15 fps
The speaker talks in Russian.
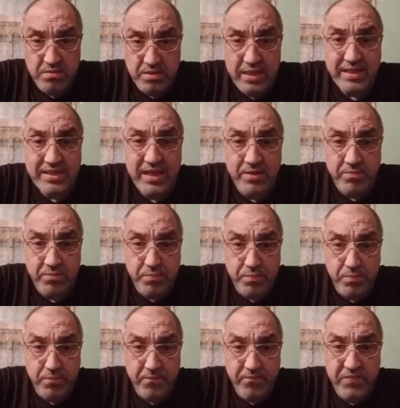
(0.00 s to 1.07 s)
Я дам
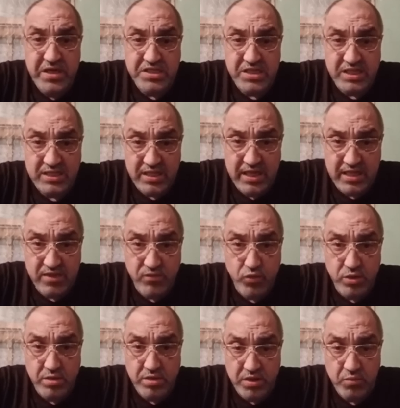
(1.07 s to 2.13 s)
весь расклад
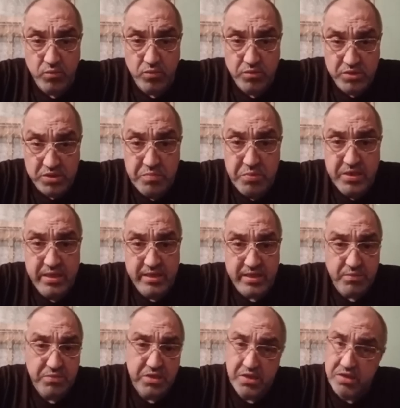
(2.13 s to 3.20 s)
ему, тебе,
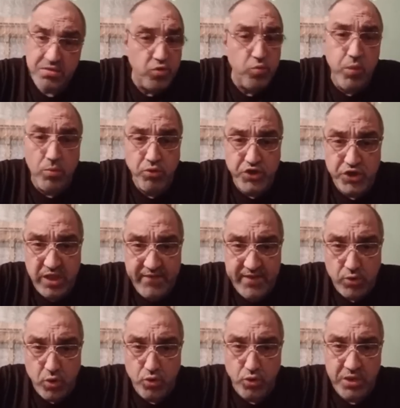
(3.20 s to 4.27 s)
там, любому
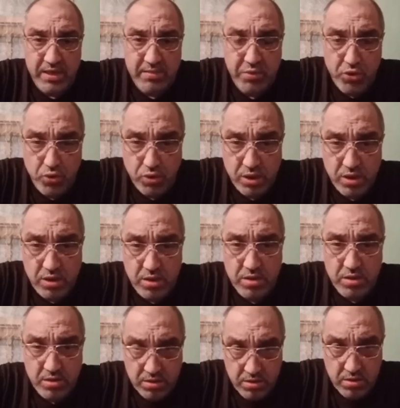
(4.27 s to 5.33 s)
человеку, кто не наберет.
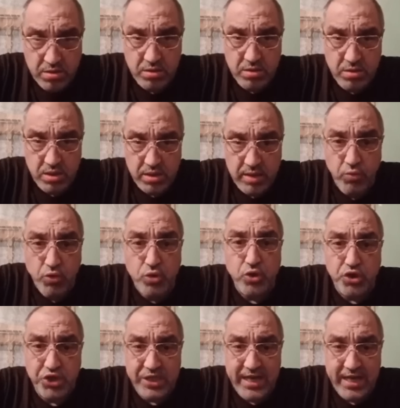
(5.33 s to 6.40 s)
Кому
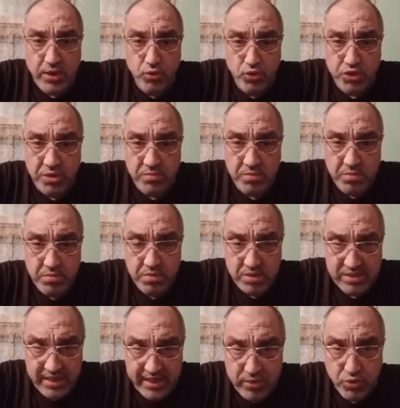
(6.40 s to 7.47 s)
кто считает нужным,
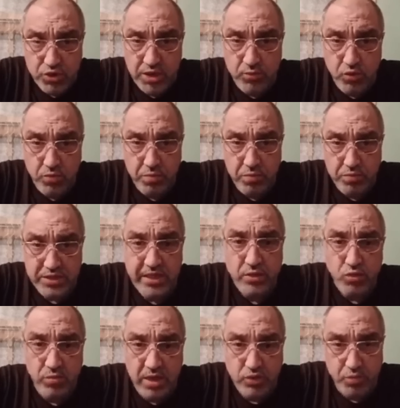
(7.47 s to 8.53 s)
за эту тему, за
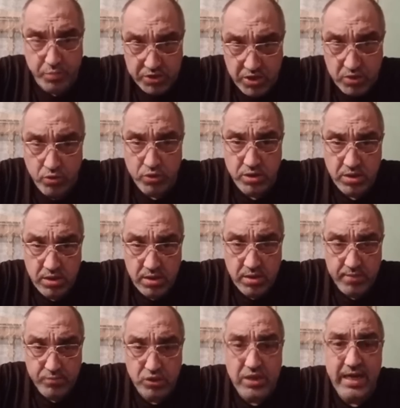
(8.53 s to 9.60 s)
эту мазу потянуть.
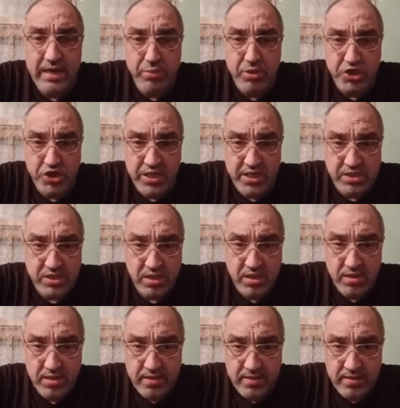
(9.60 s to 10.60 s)
Пускай обращается.